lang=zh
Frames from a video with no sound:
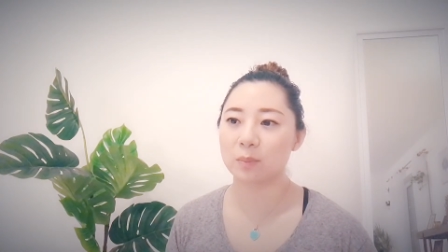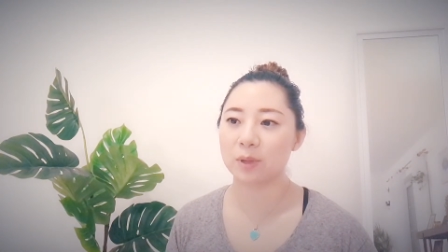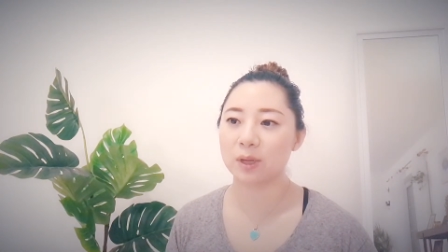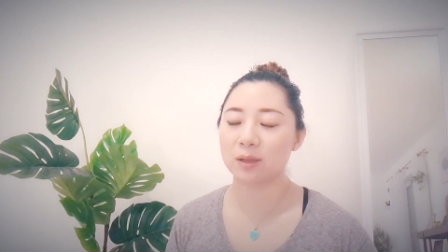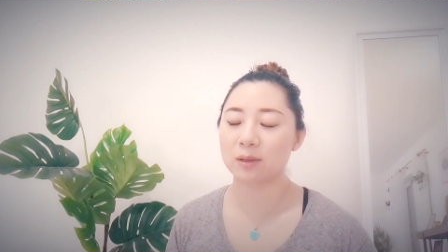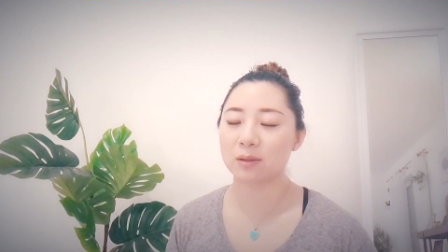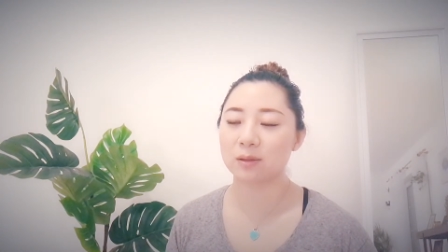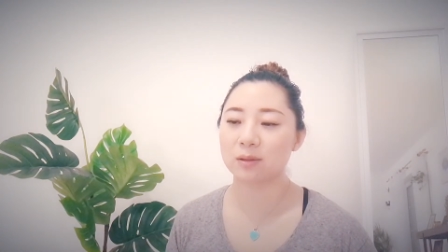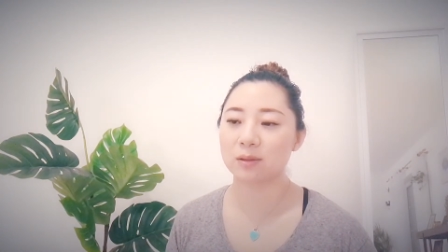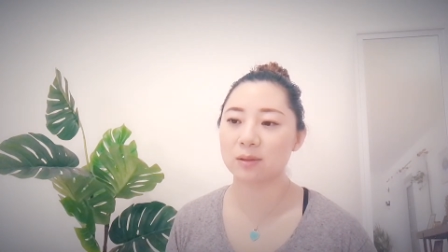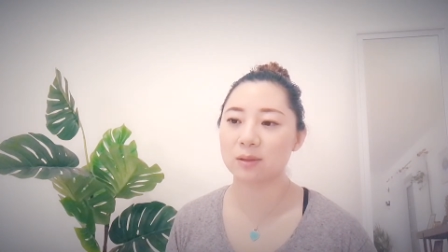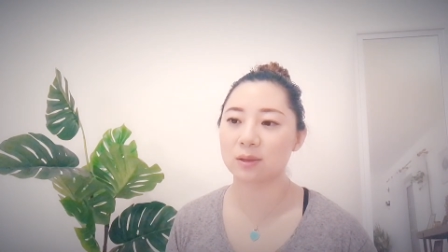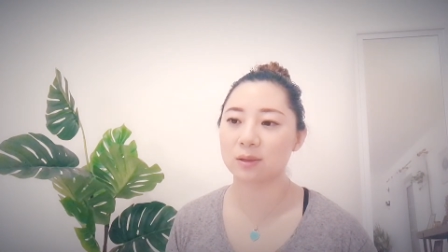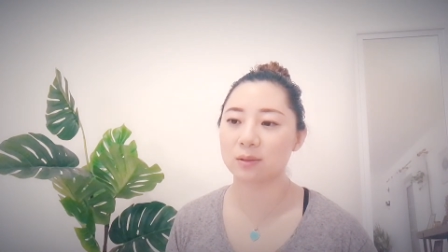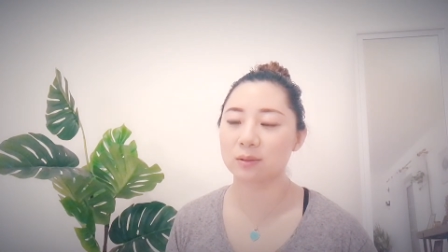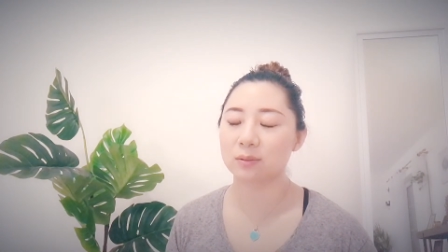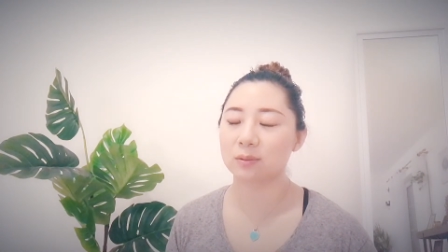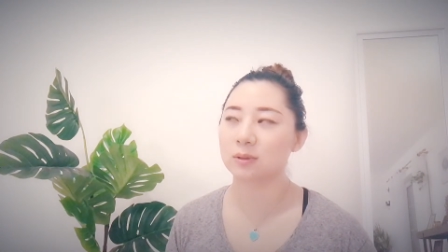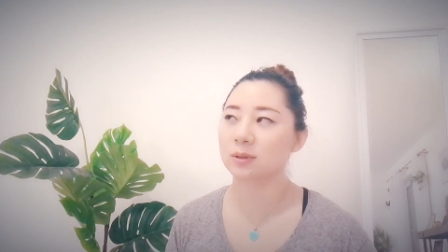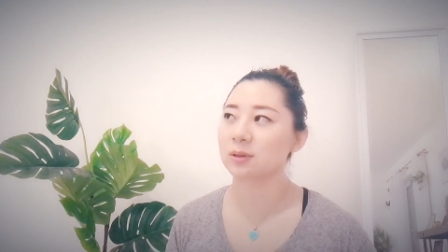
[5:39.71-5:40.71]
别的事
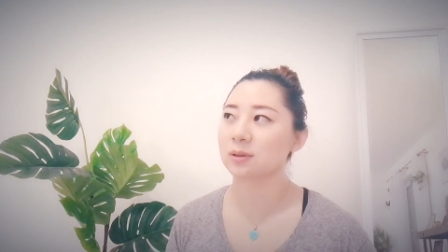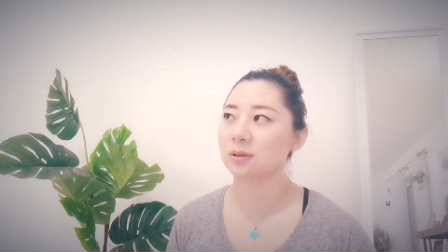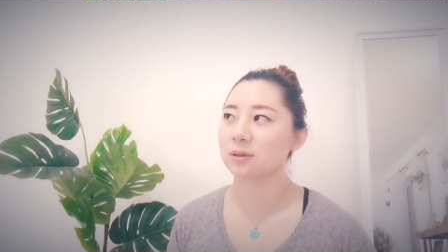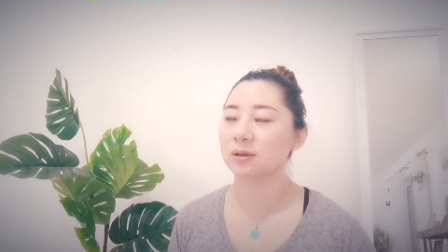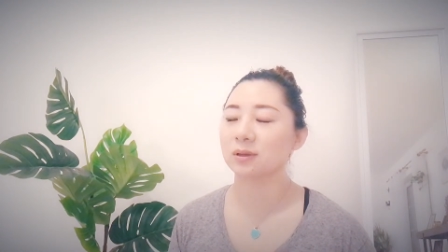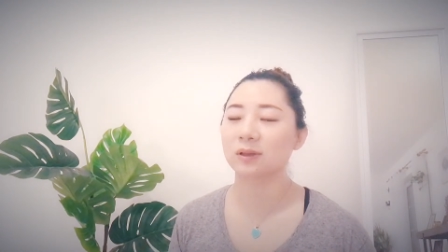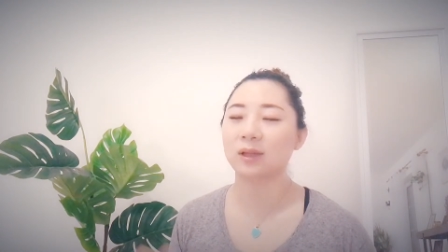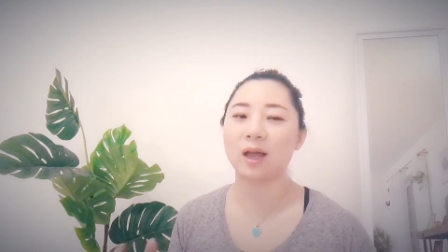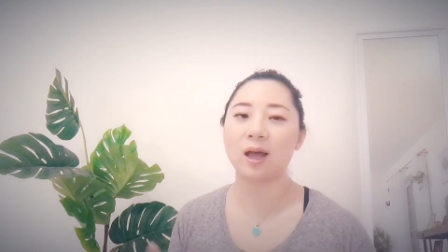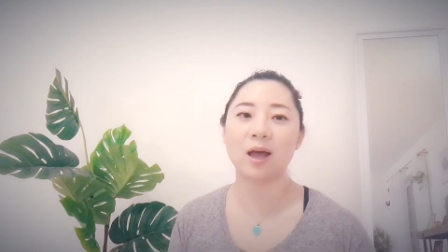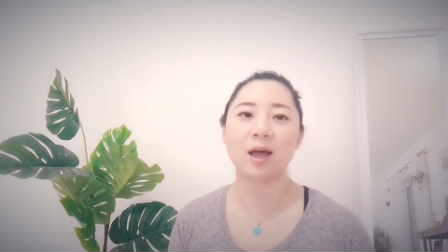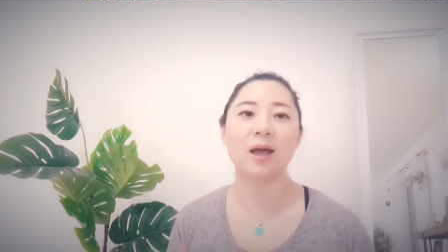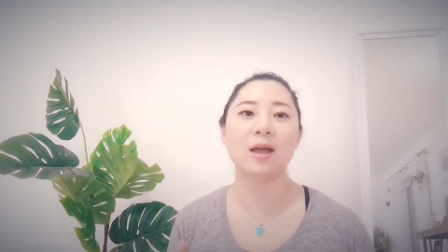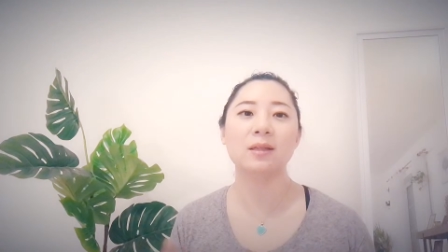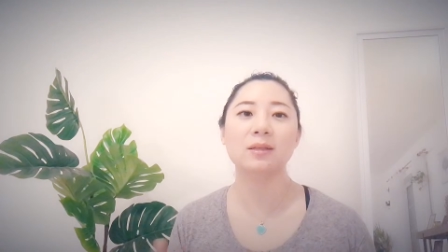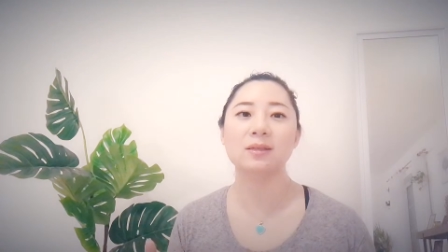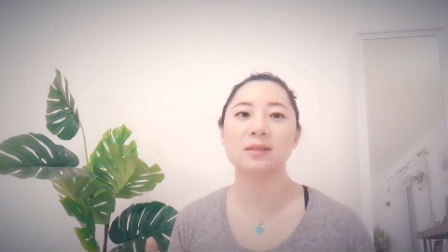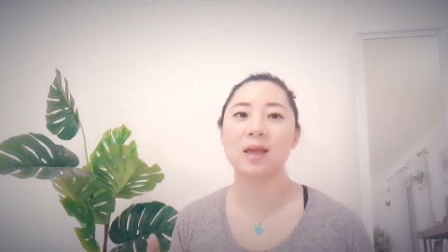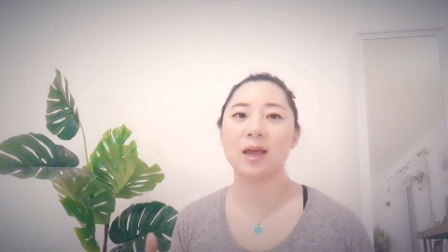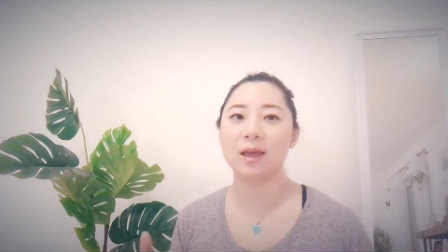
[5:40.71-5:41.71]
情，就只是
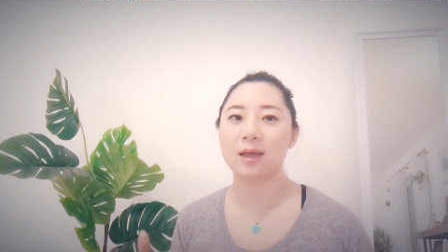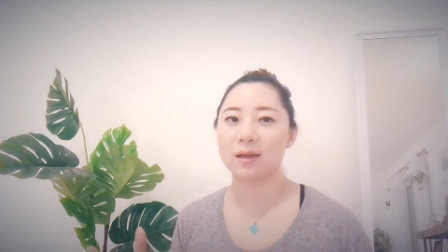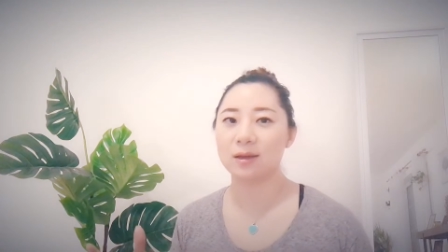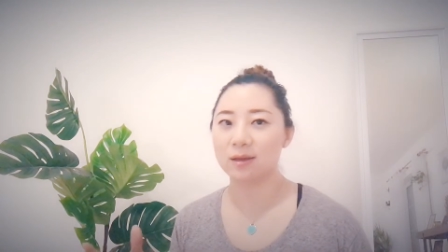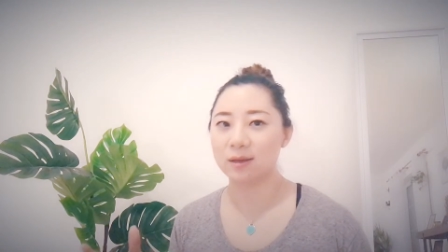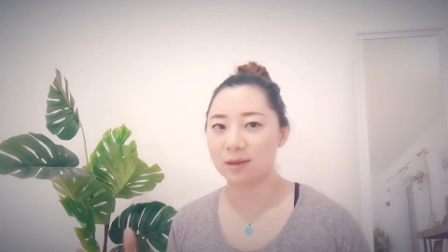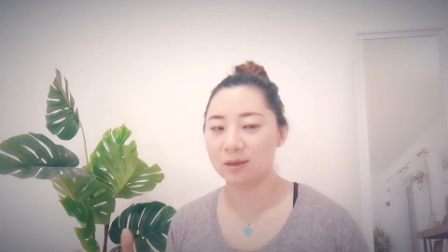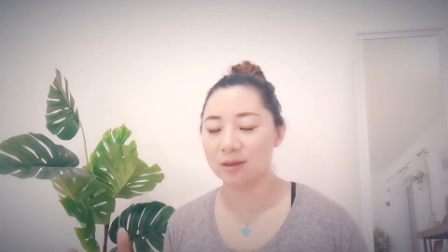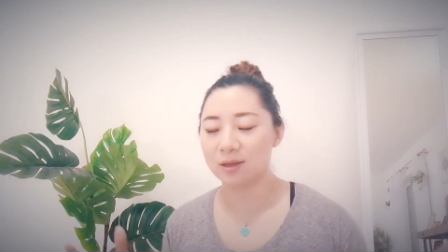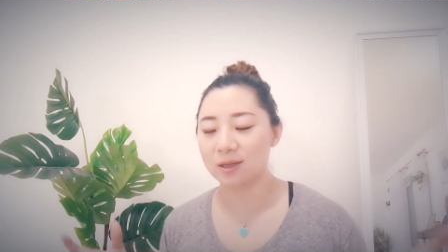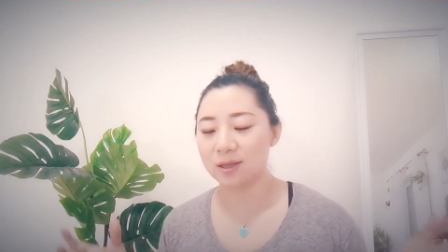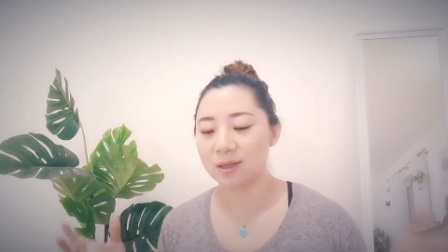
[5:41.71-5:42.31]
瘫在